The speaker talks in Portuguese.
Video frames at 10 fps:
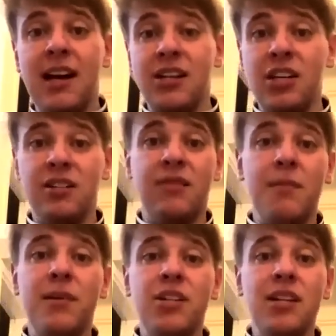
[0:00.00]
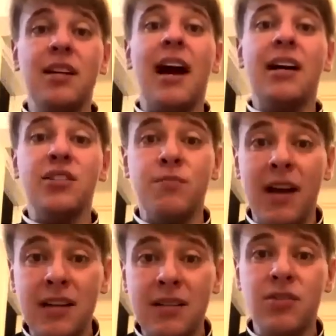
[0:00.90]
E a gente vai pedir as
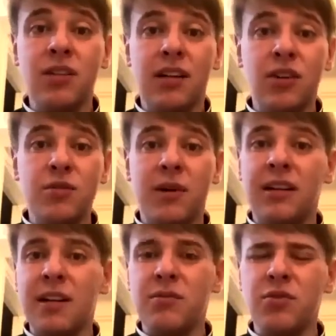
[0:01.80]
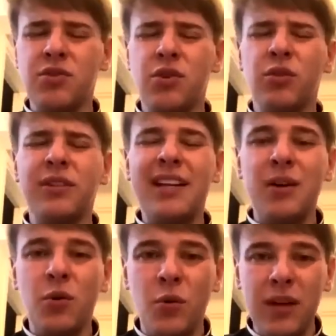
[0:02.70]
bênçãos de Deus para termos um sono
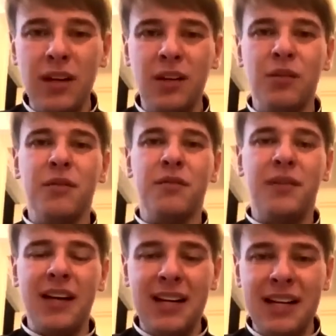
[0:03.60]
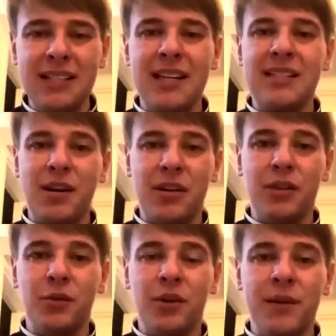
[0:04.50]
tranquilo, feliz,
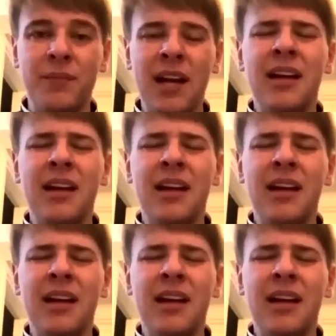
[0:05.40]
restaurador.